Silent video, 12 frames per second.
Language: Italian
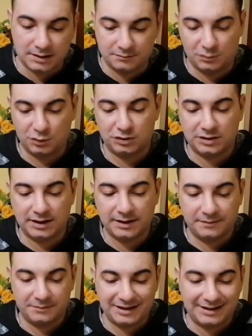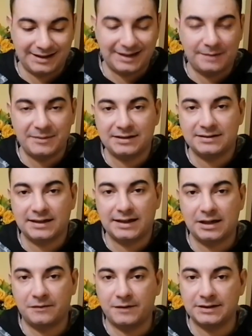Molta, tecnicamente
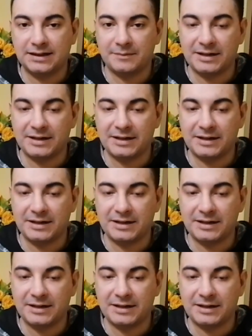è fatta